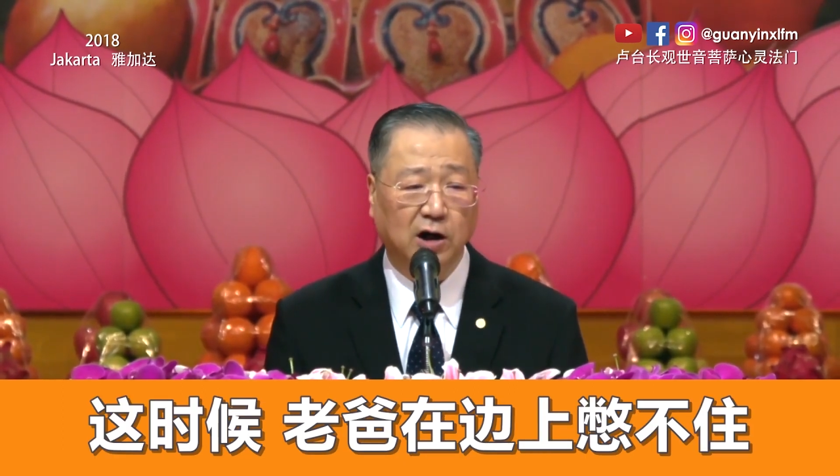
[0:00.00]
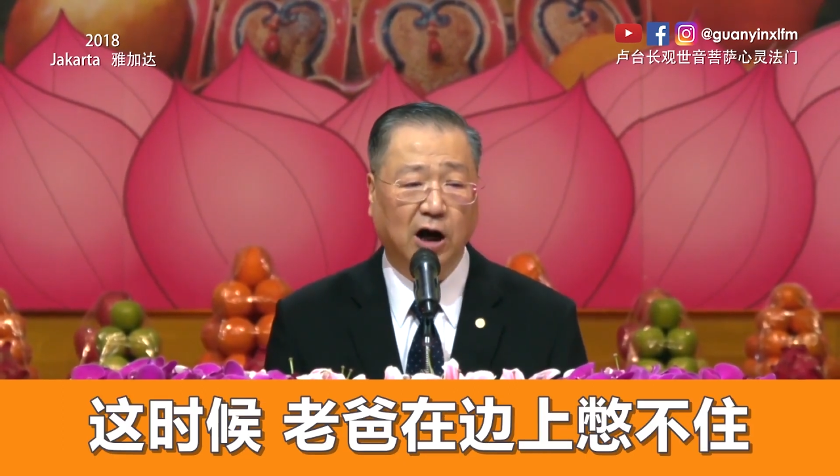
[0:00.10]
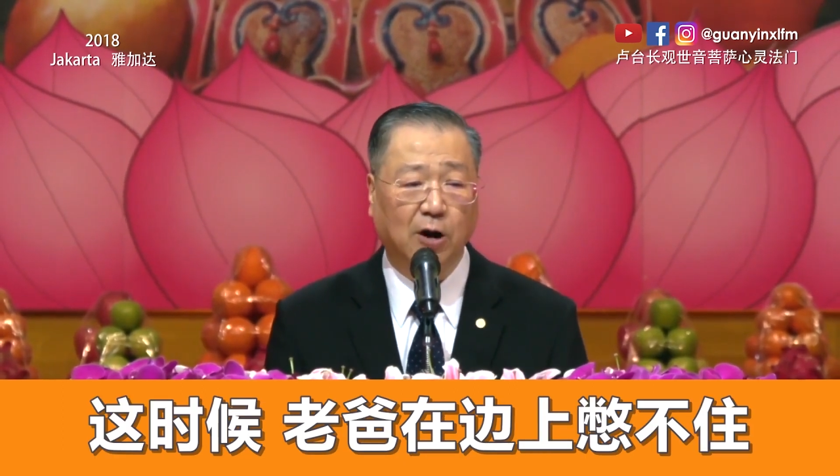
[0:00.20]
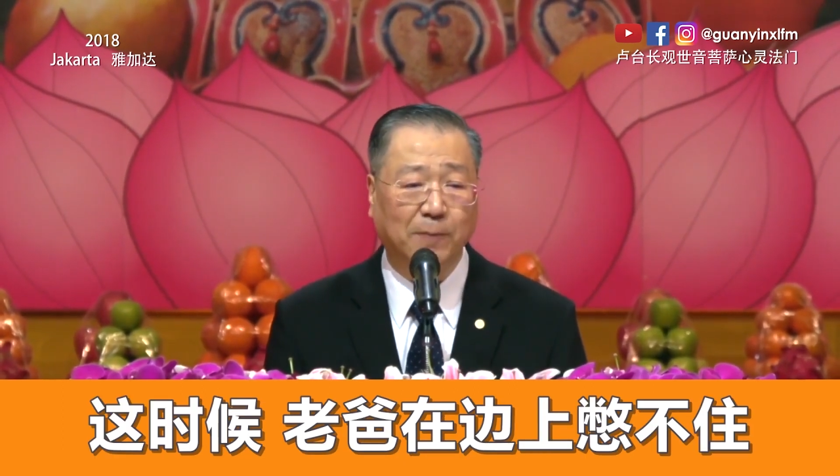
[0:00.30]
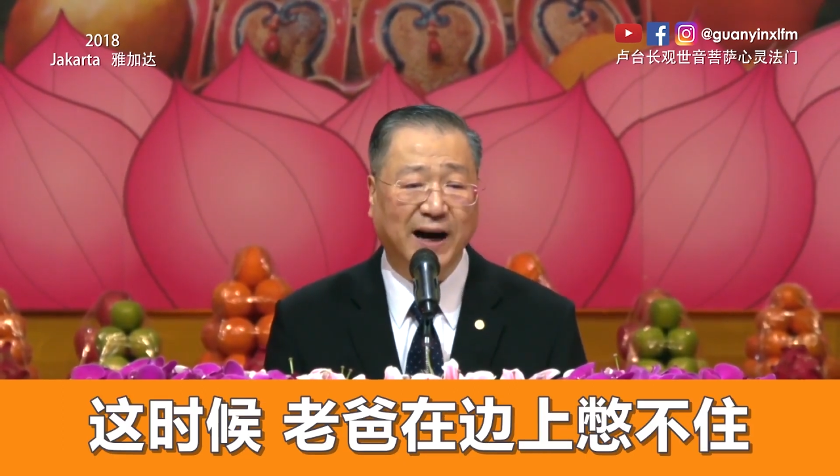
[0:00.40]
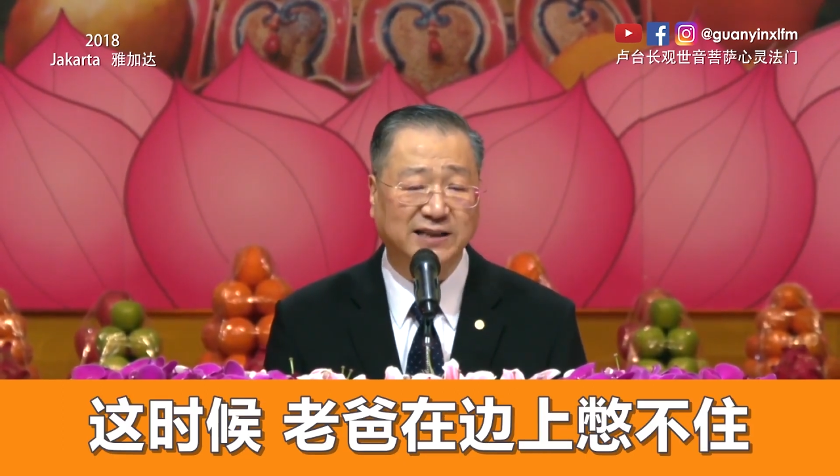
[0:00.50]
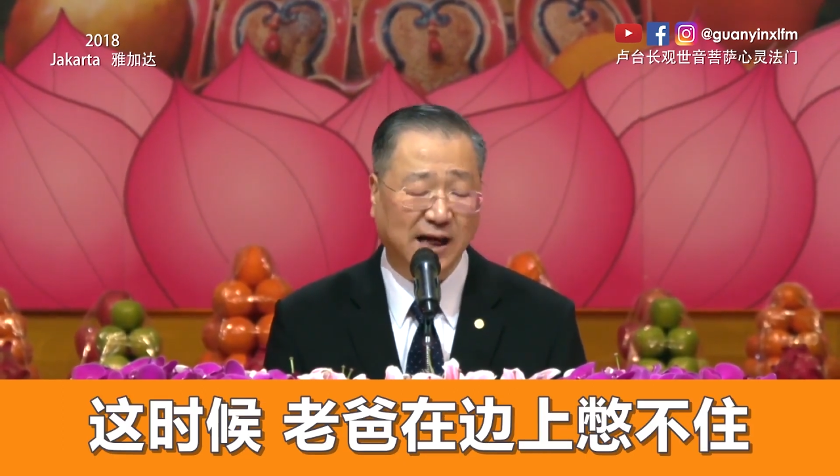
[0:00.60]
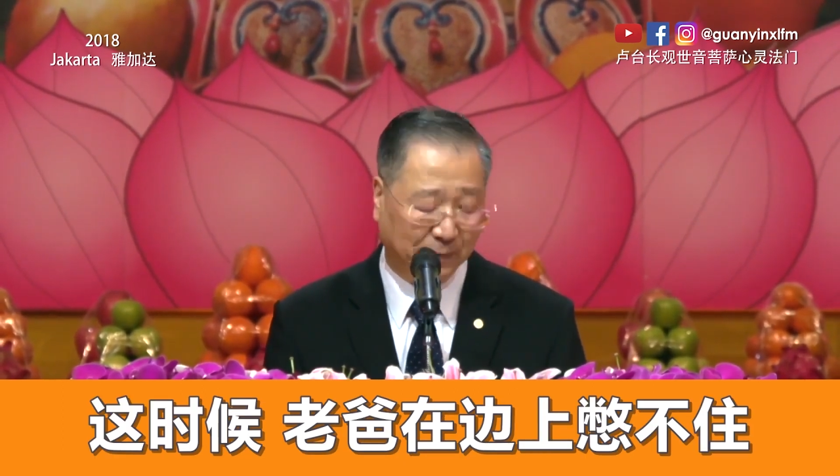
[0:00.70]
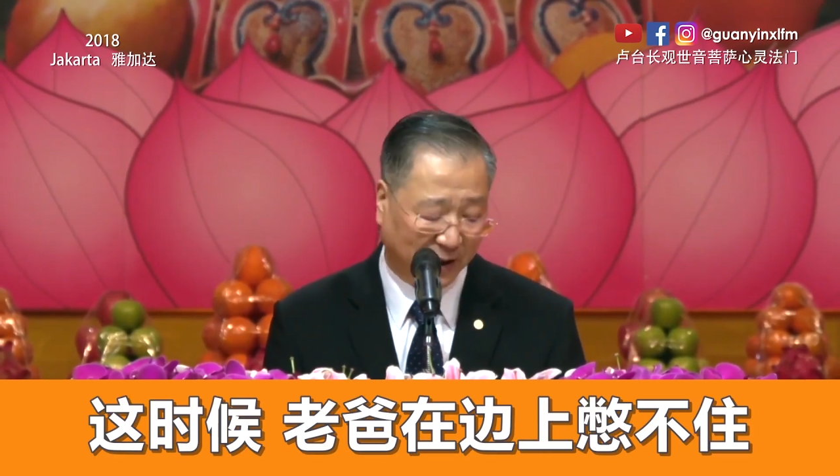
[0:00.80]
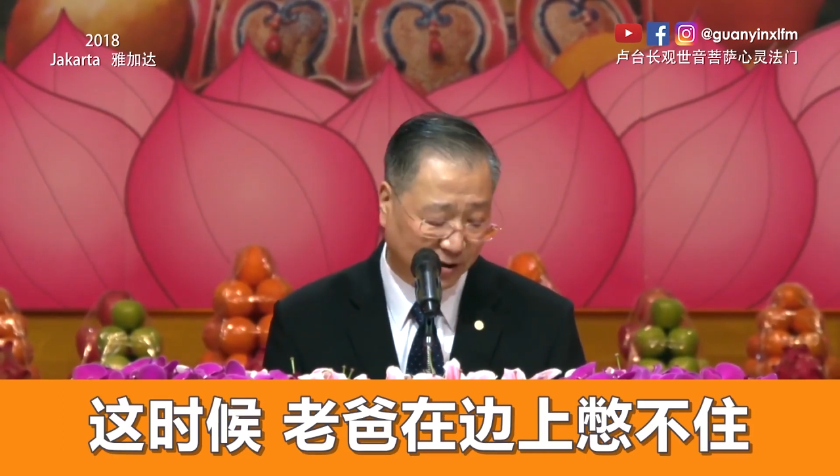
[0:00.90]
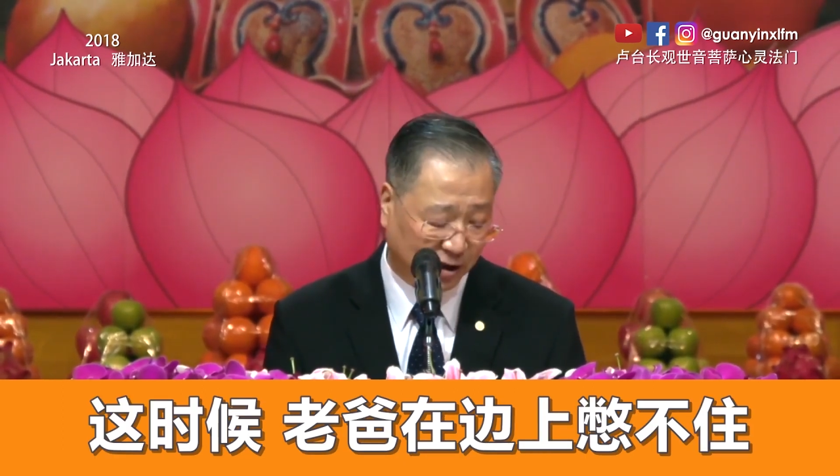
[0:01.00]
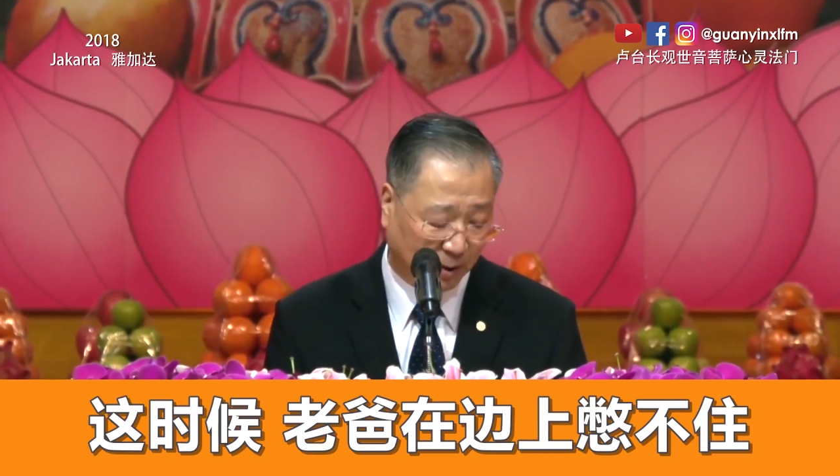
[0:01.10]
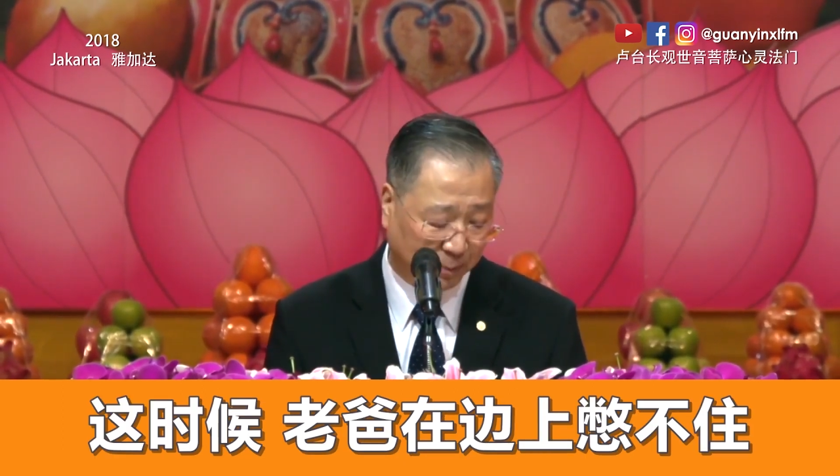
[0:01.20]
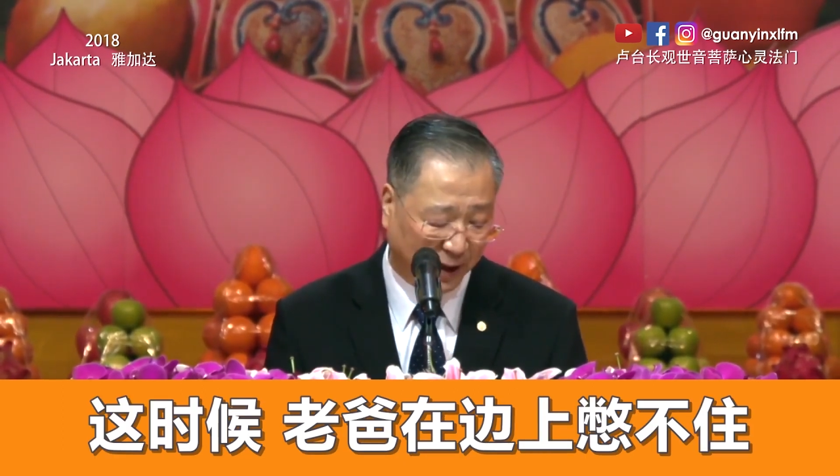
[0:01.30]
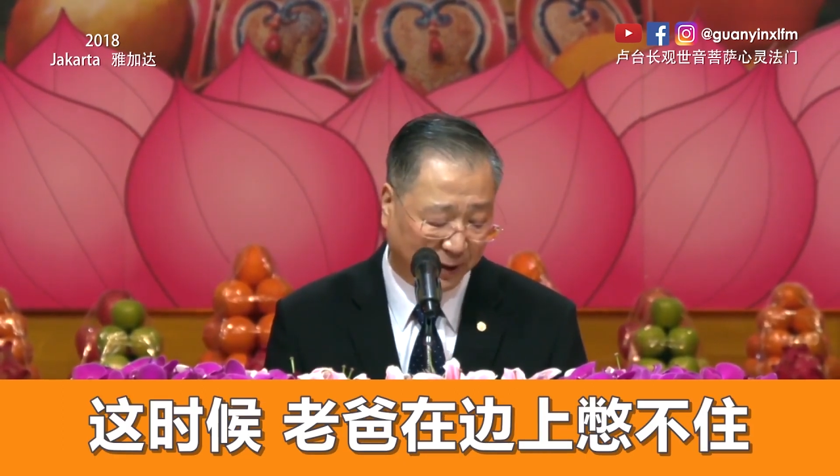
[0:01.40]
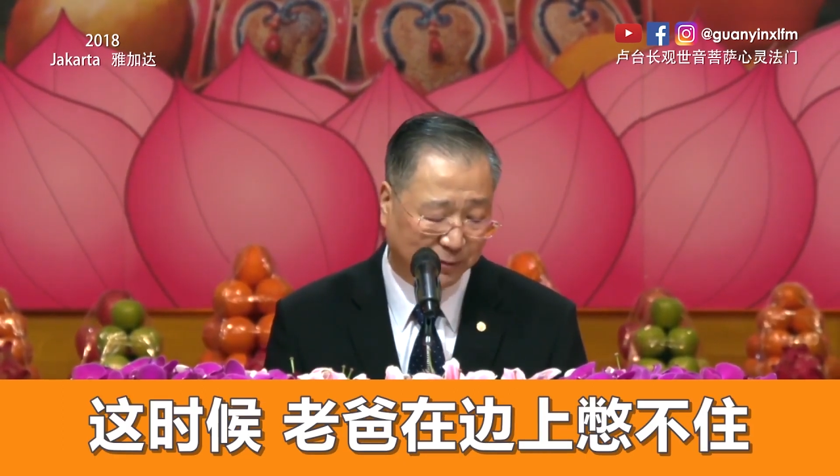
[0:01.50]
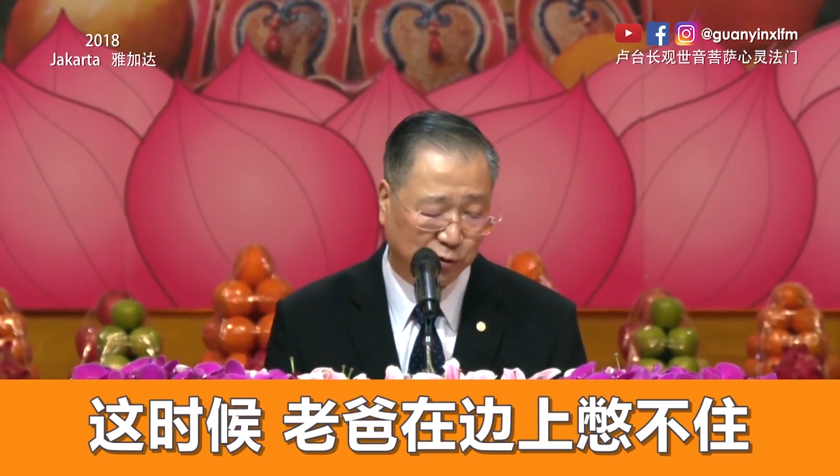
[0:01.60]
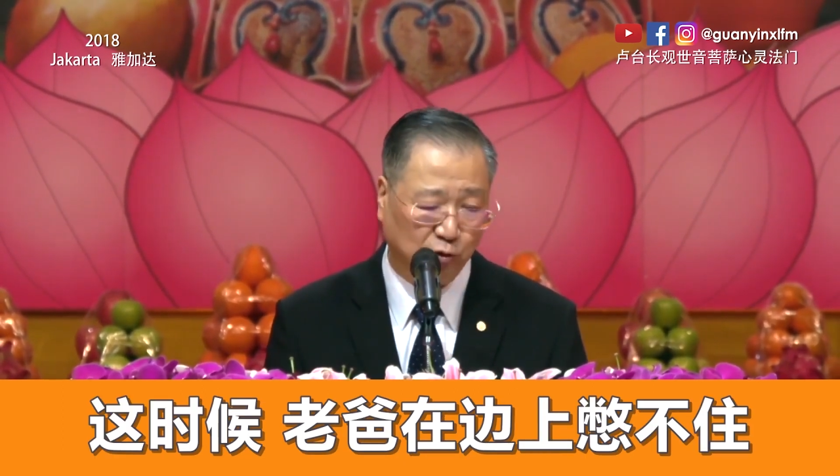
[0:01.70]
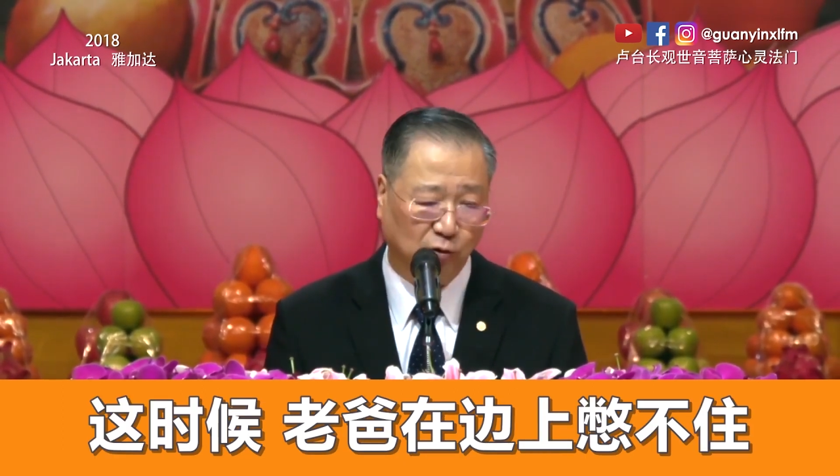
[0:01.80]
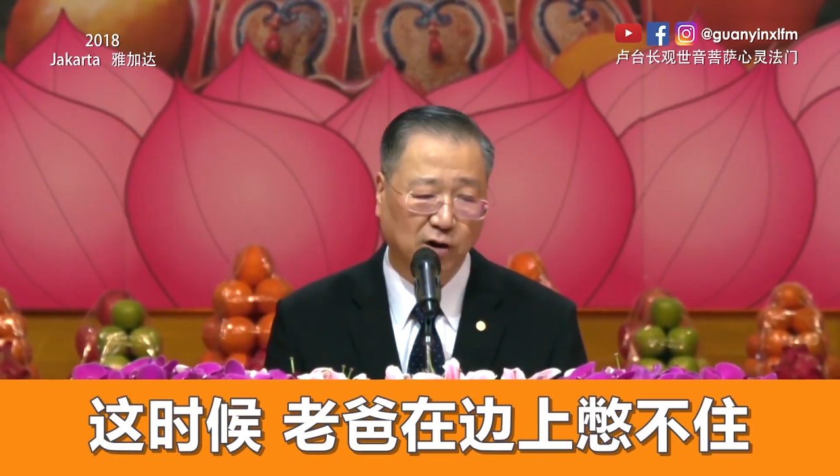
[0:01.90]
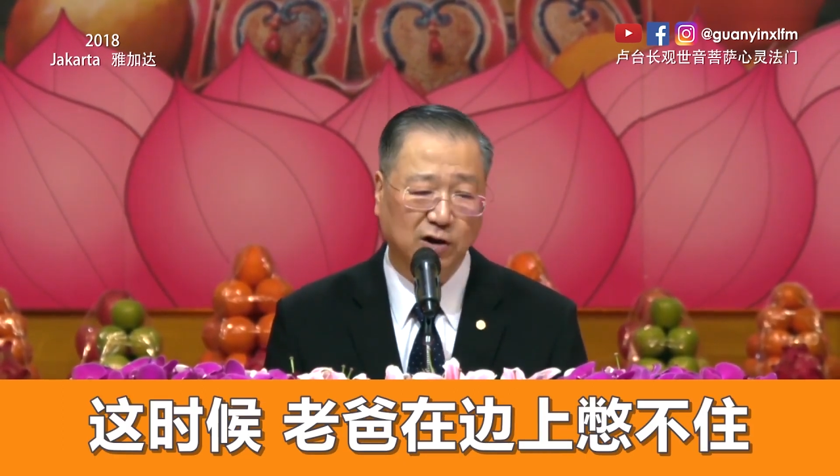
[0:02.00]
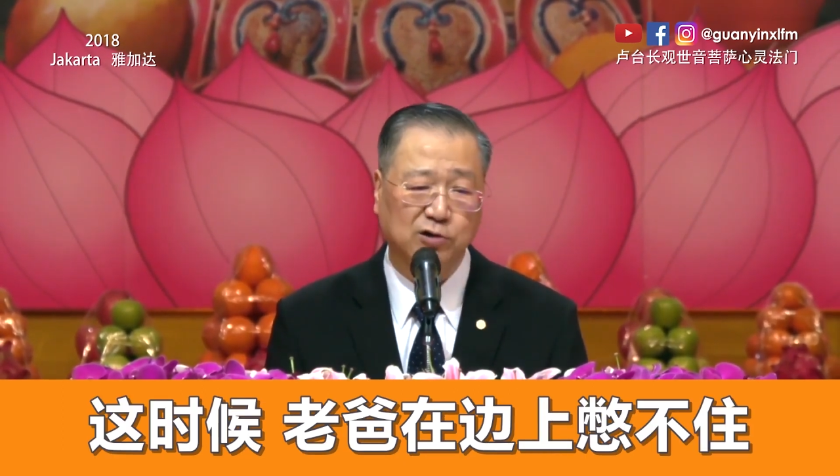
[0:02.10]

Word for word: 老爸在边上憋不住，